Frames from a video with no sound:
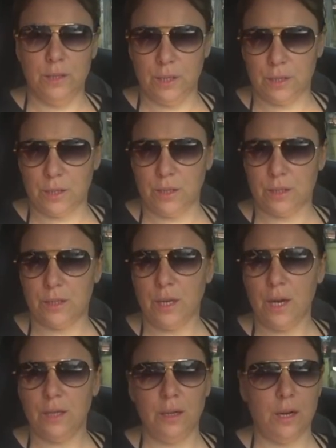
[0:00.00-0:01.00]
Детский
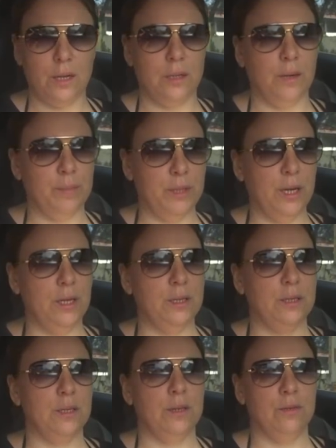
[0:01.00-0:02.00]
сад,
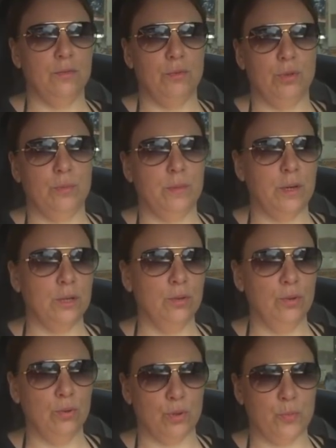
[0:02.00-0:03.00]
адаптация. Ну, в общем,
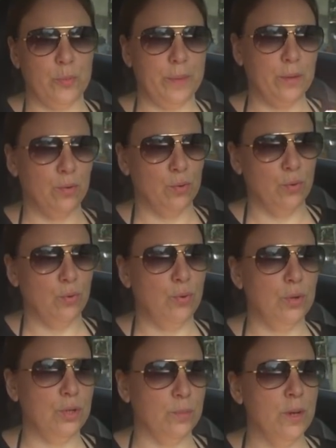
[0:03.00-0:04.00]
одно и то же. Мы по кругу
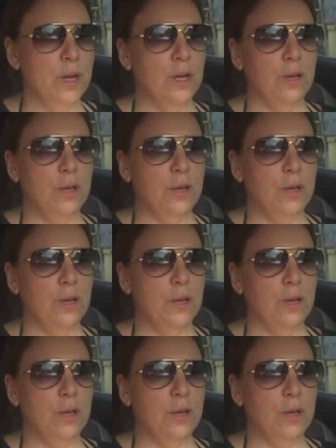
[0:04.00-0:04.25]
ходим.